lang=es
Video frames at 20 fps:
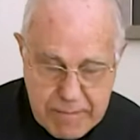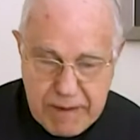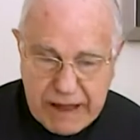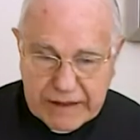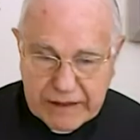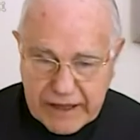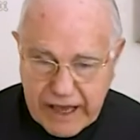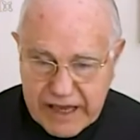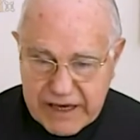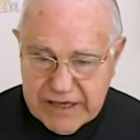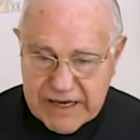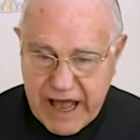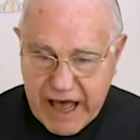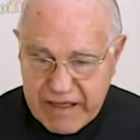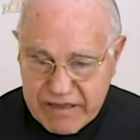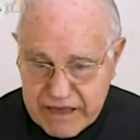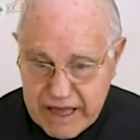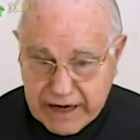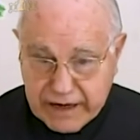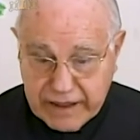mandáis
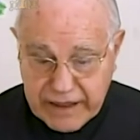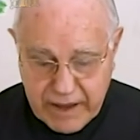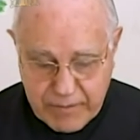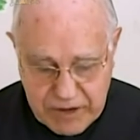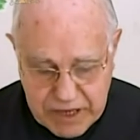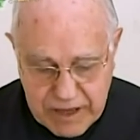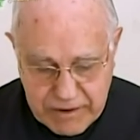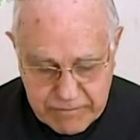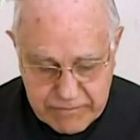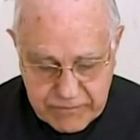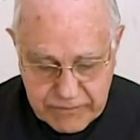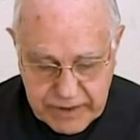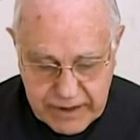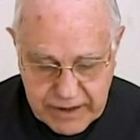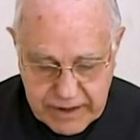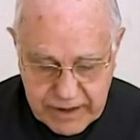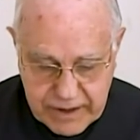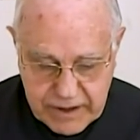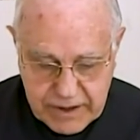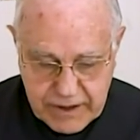hacer de mí?
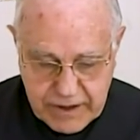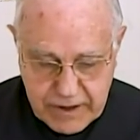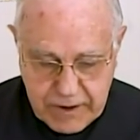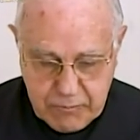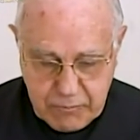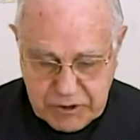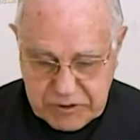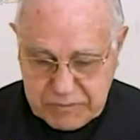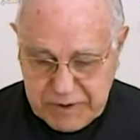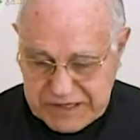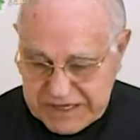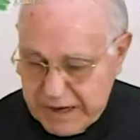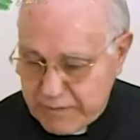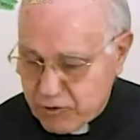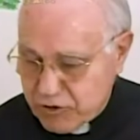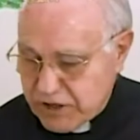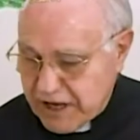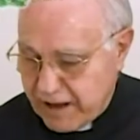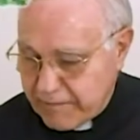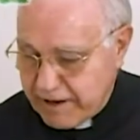Pues
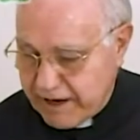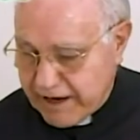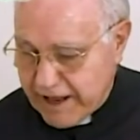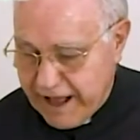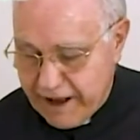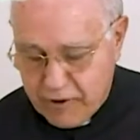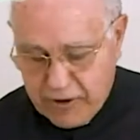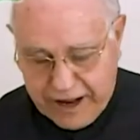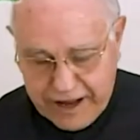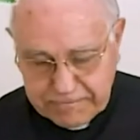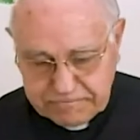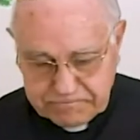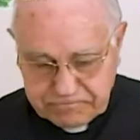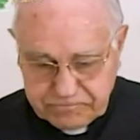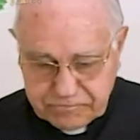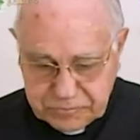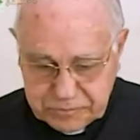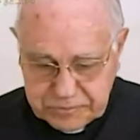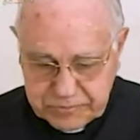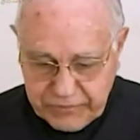pasamos a ver ahora
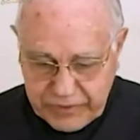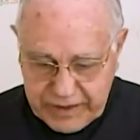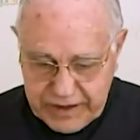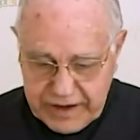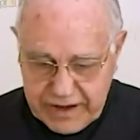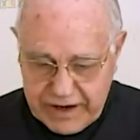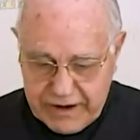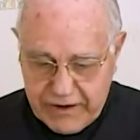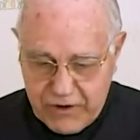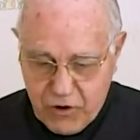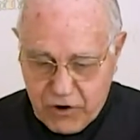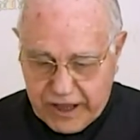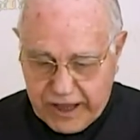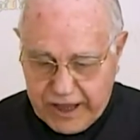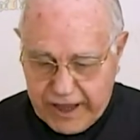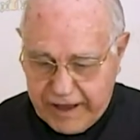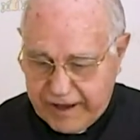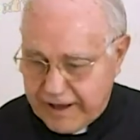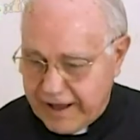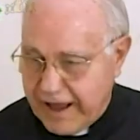lo
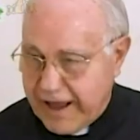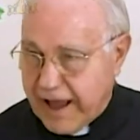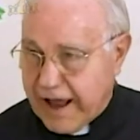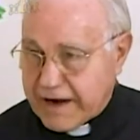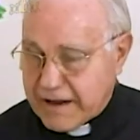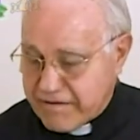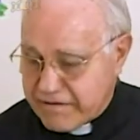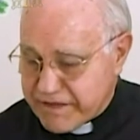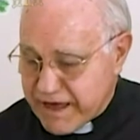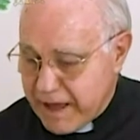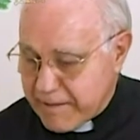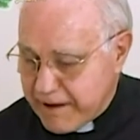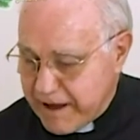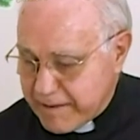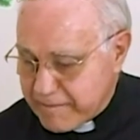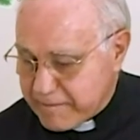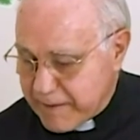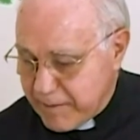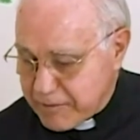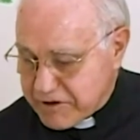que
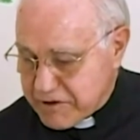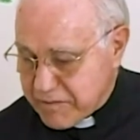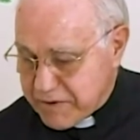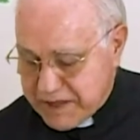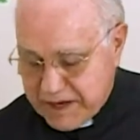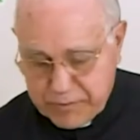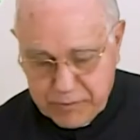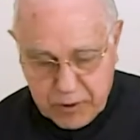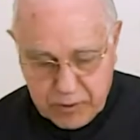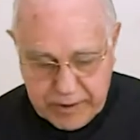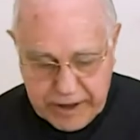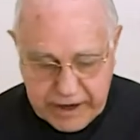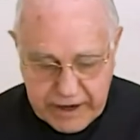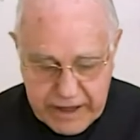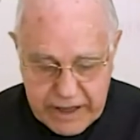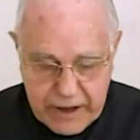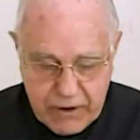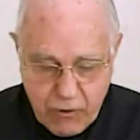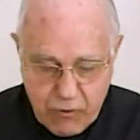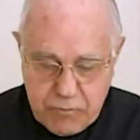anunciaba, vamos a empezar por ver
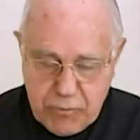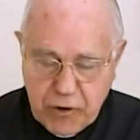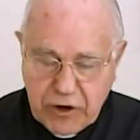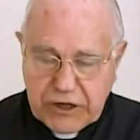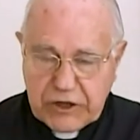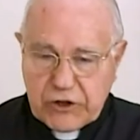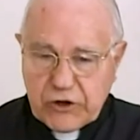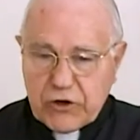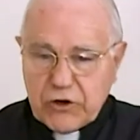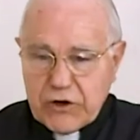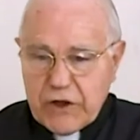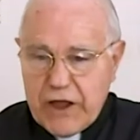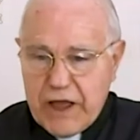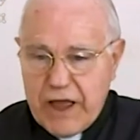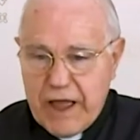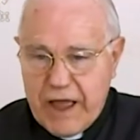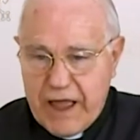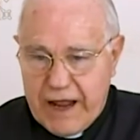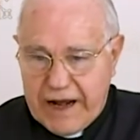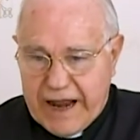un poquito
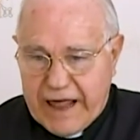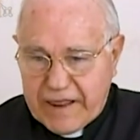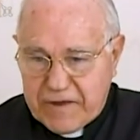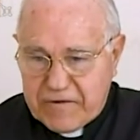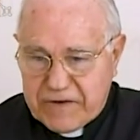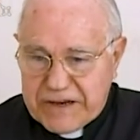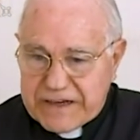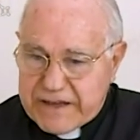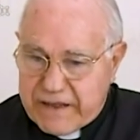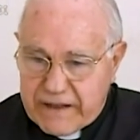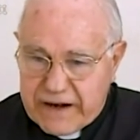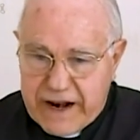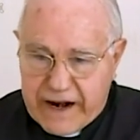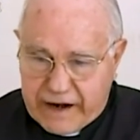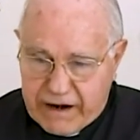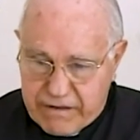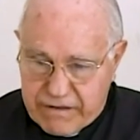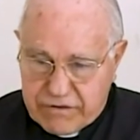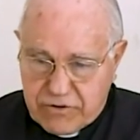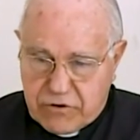la defensa de la
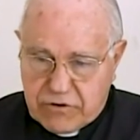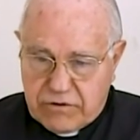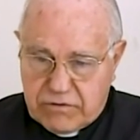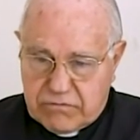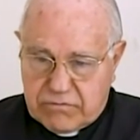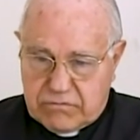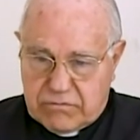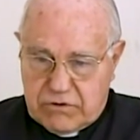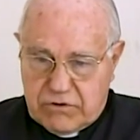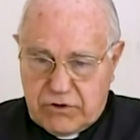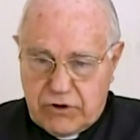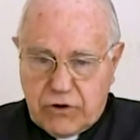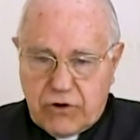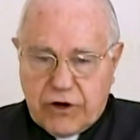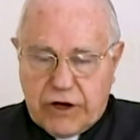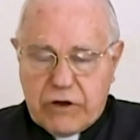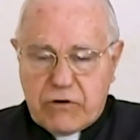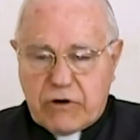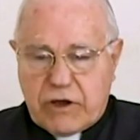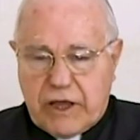razón. Yo
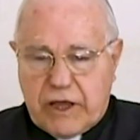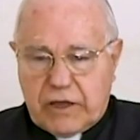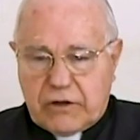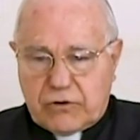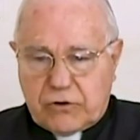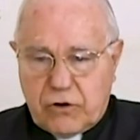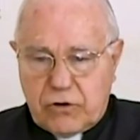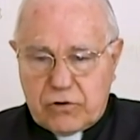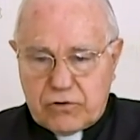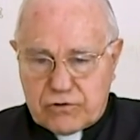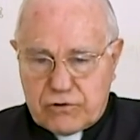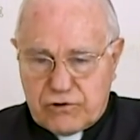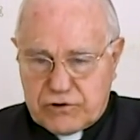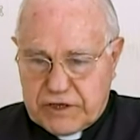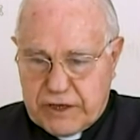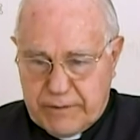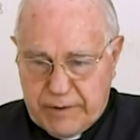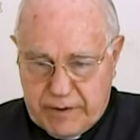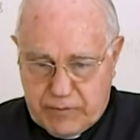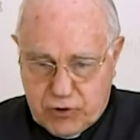creo que todos los
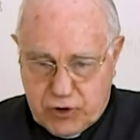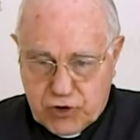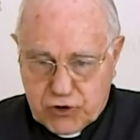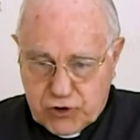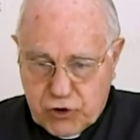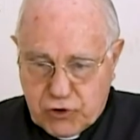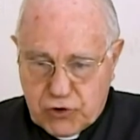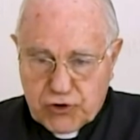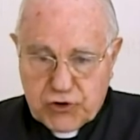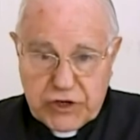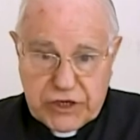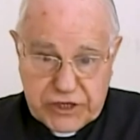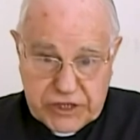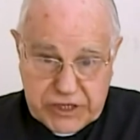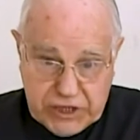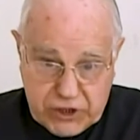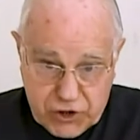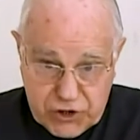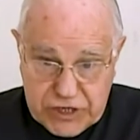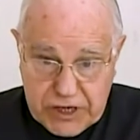que abrimos los ojos,
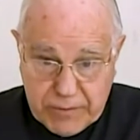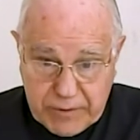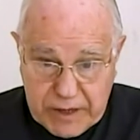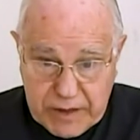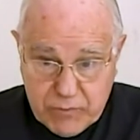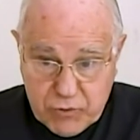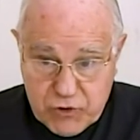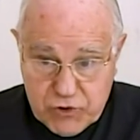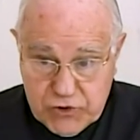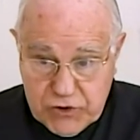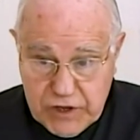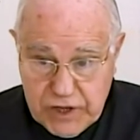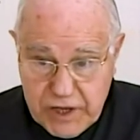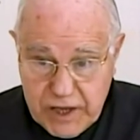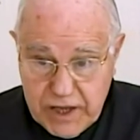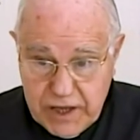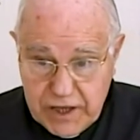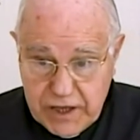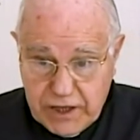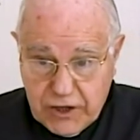si los abrimos,
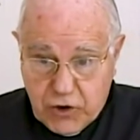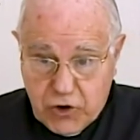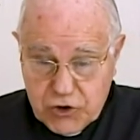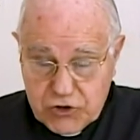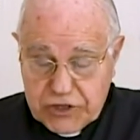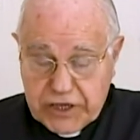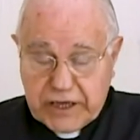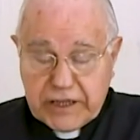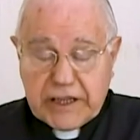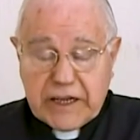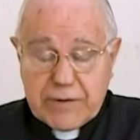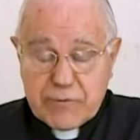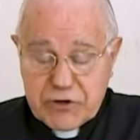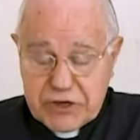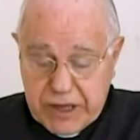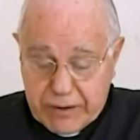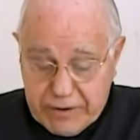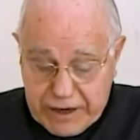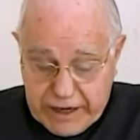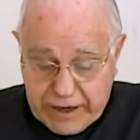y coste que tenemos
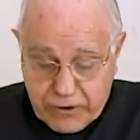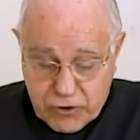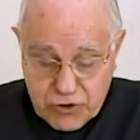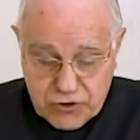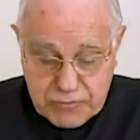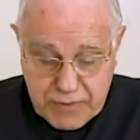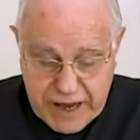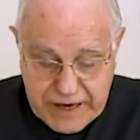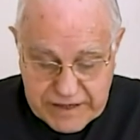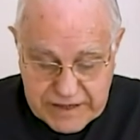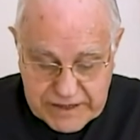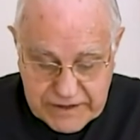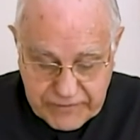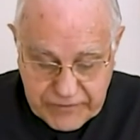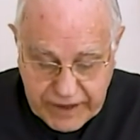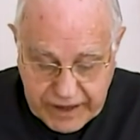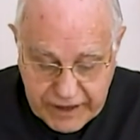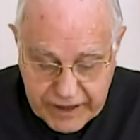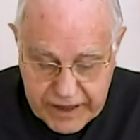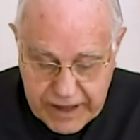que abrirlos más,
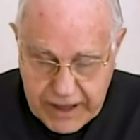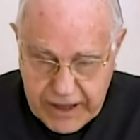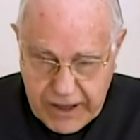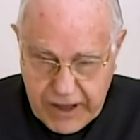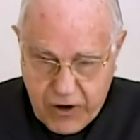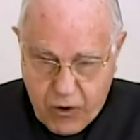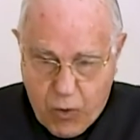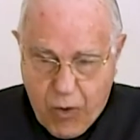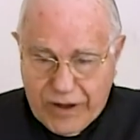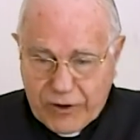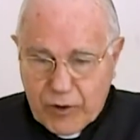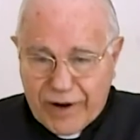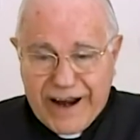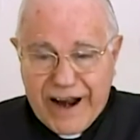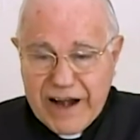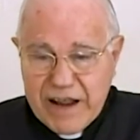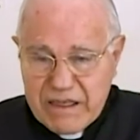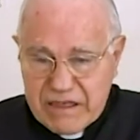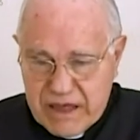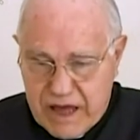¿eh? cuando
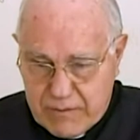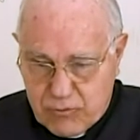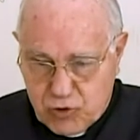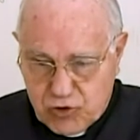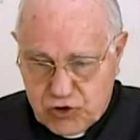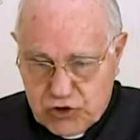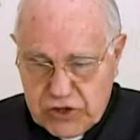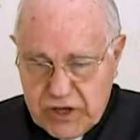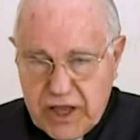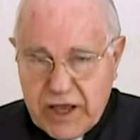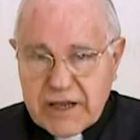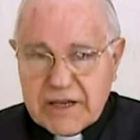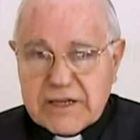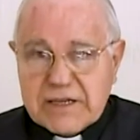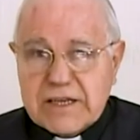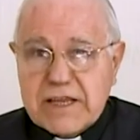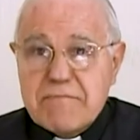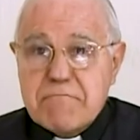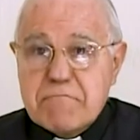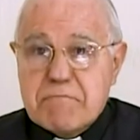analizamos
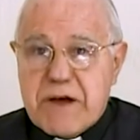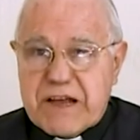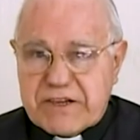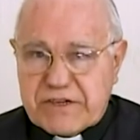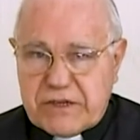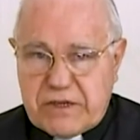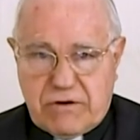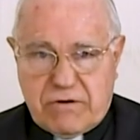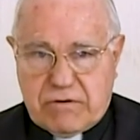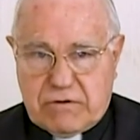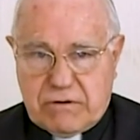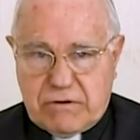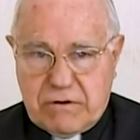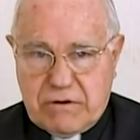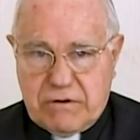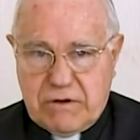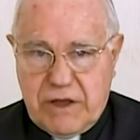sin pasión,